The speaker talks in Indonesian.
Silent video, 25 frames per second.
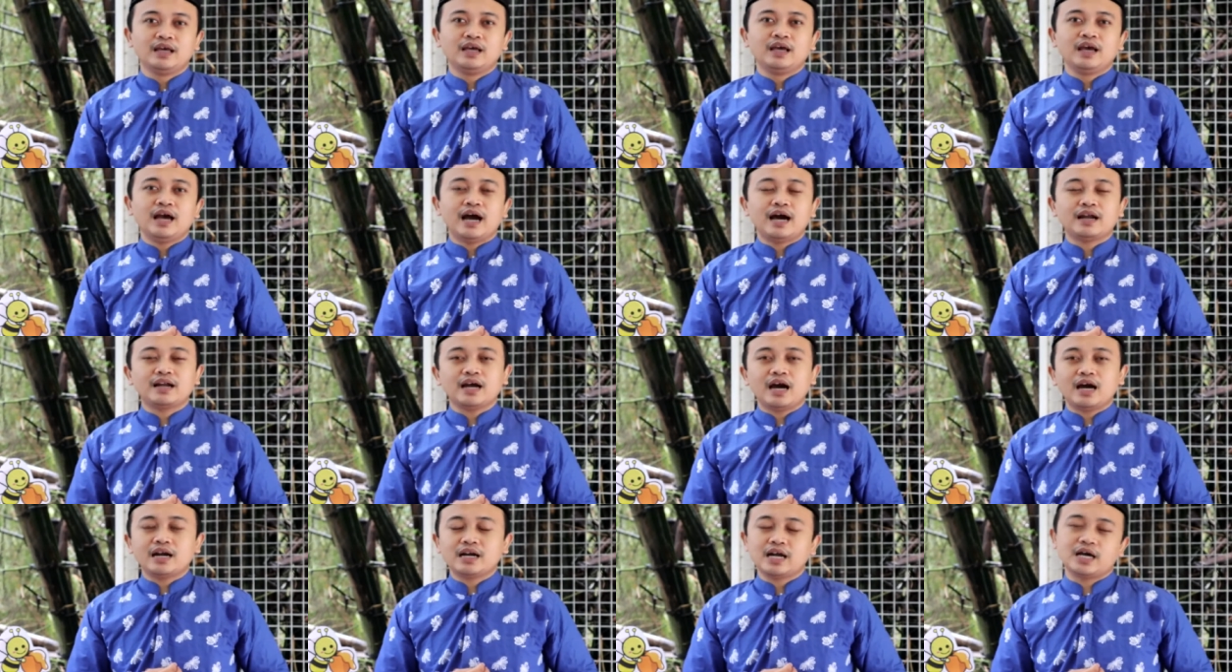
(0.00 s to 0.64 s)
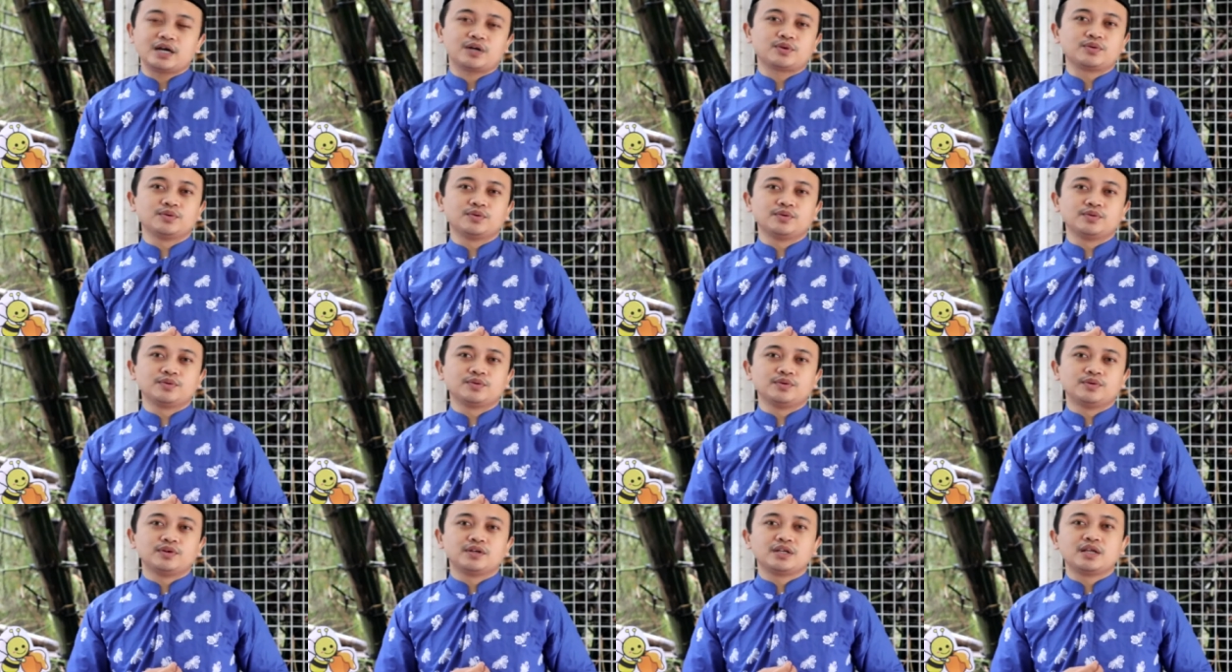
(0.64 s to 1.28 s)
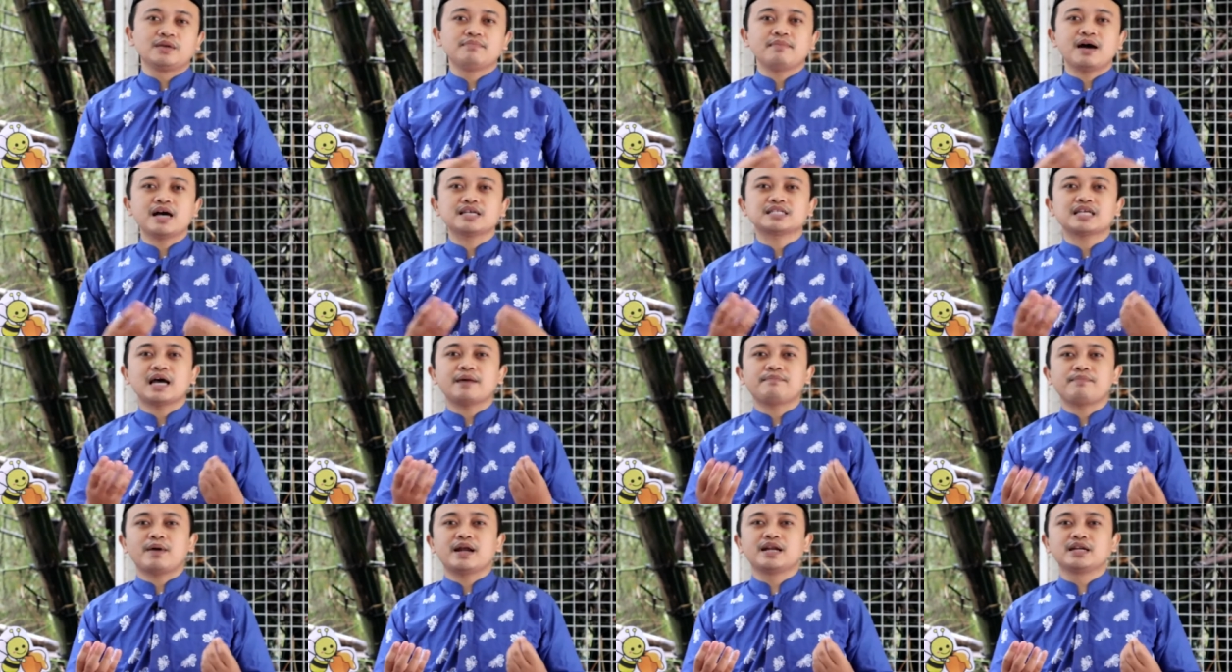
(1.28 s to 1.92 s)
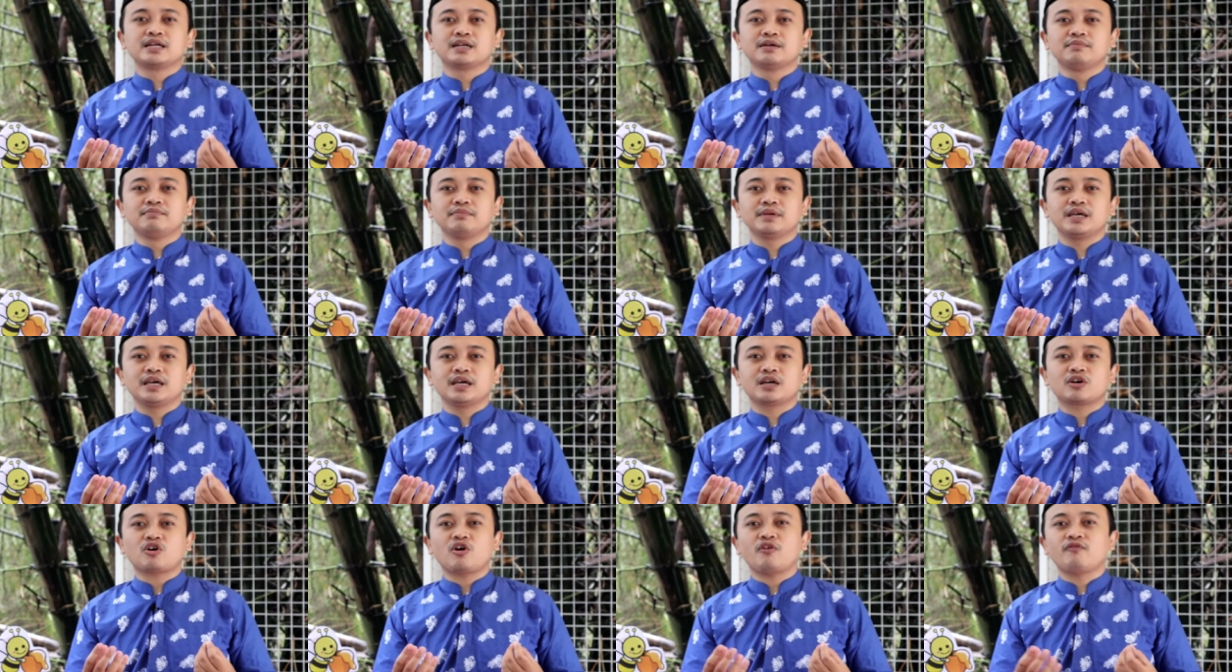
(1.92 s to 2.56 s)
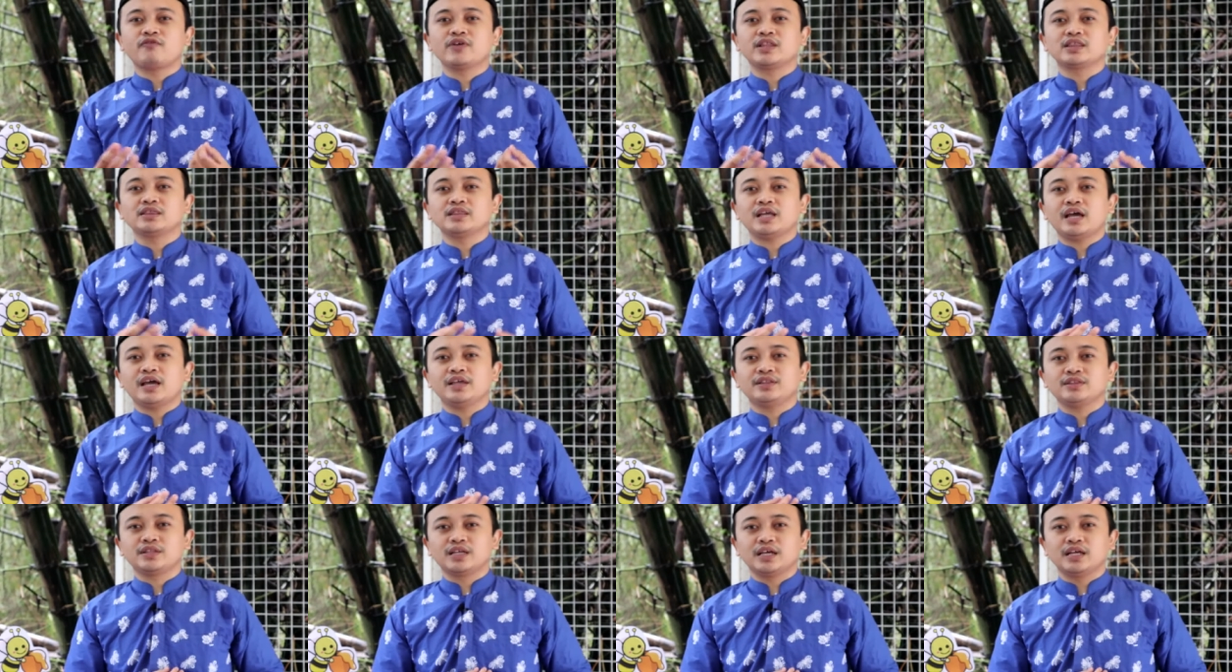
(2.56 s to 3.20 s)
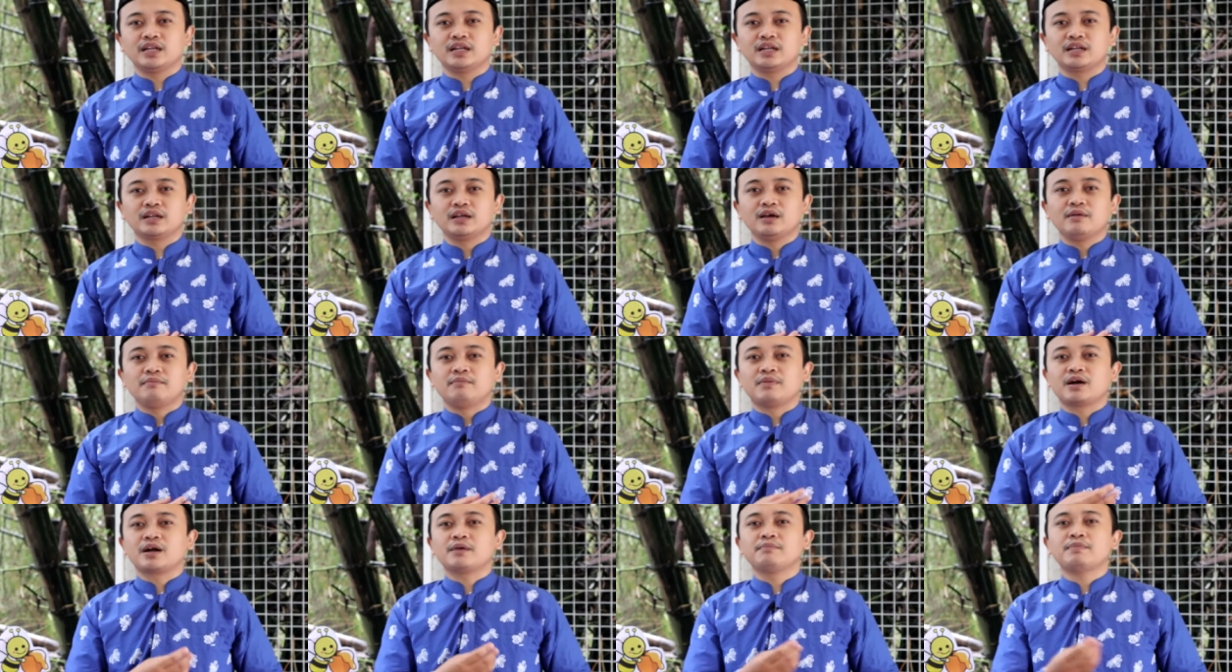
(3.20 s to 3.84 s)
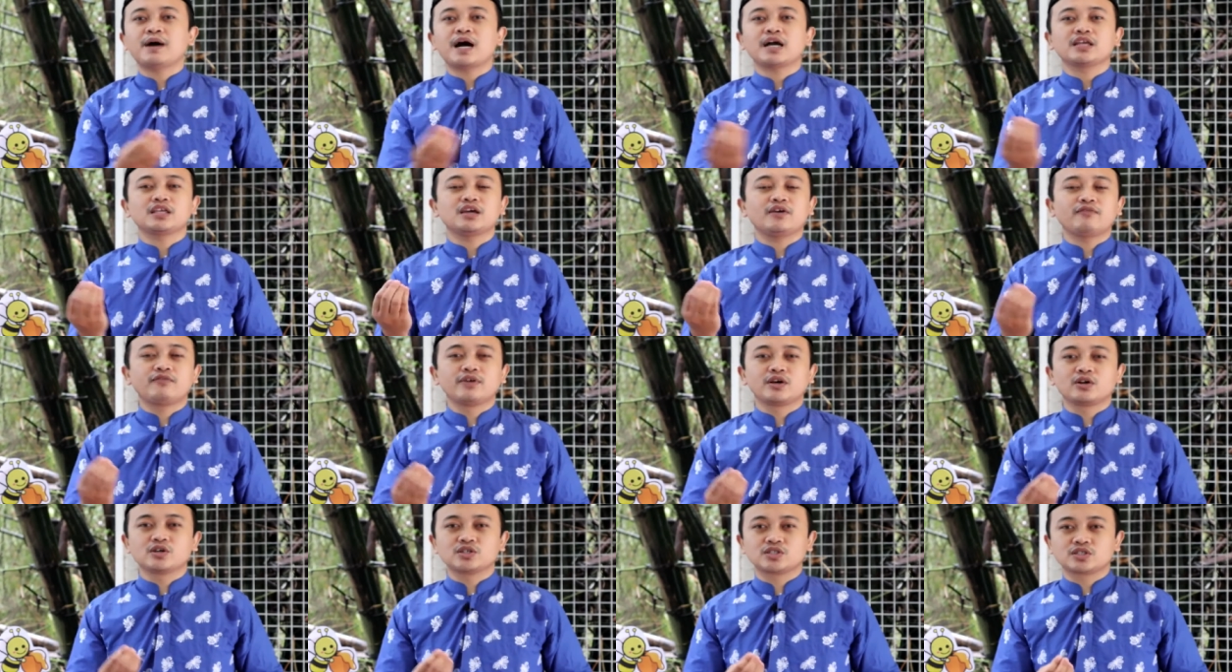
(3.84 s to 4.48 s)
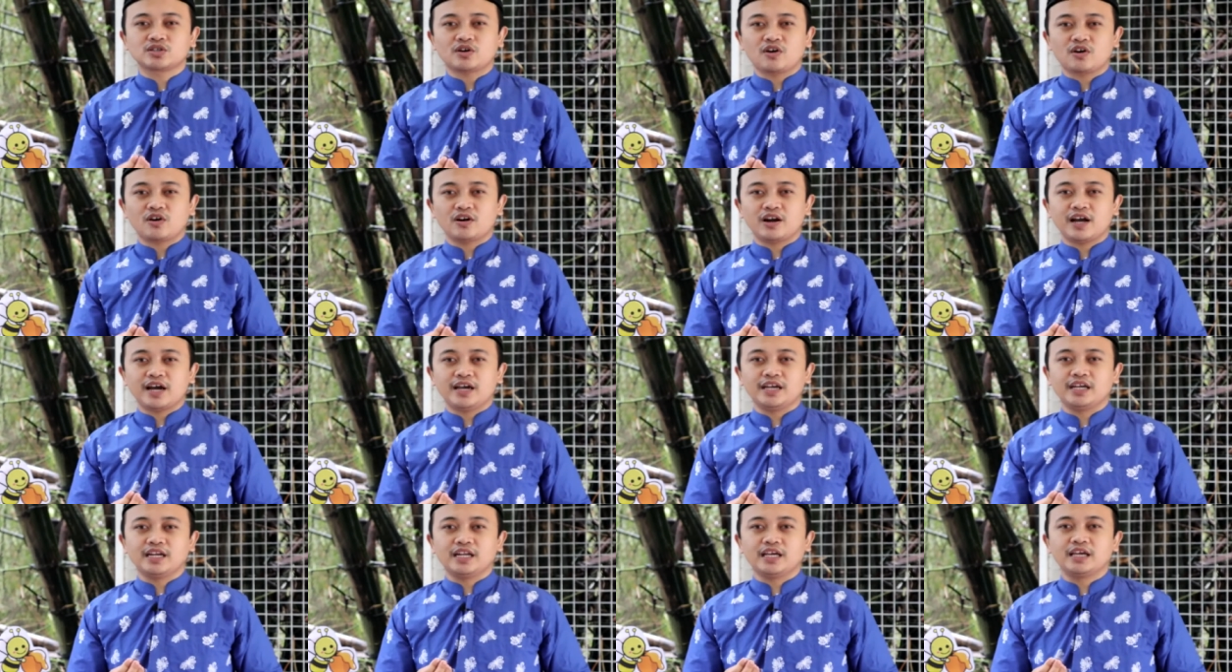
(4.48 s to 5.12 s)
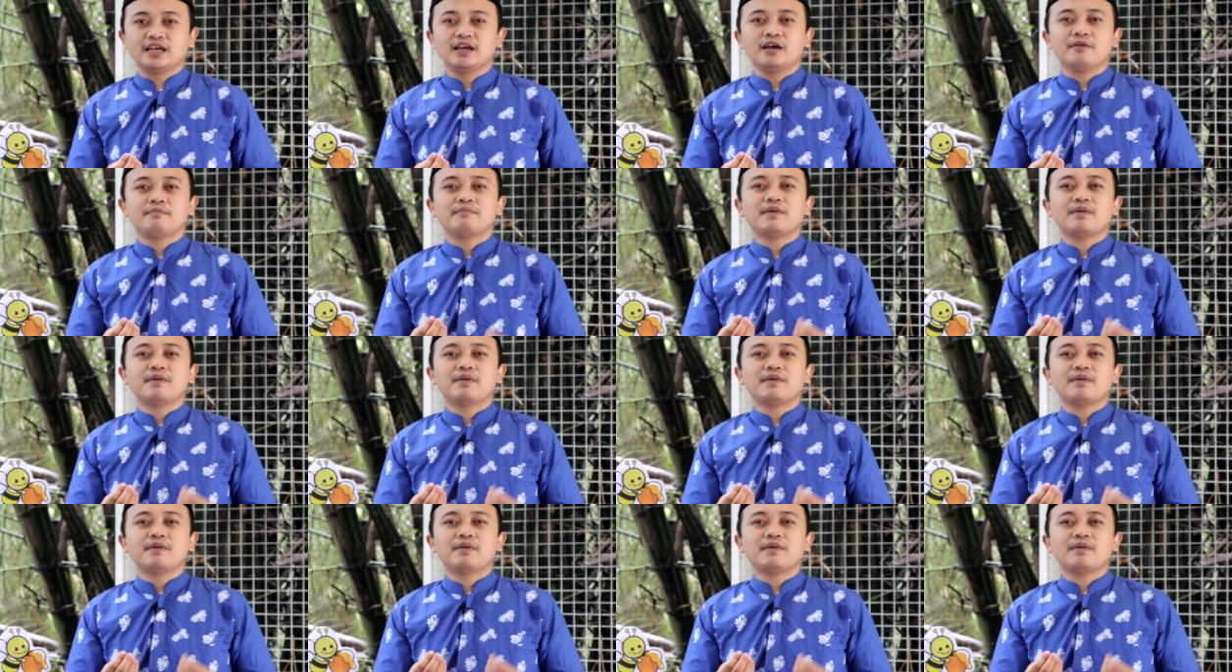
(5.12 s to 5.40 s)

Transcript: Anak-anakku, di masa pandemi COVID-19 merebaknya virus corona ini,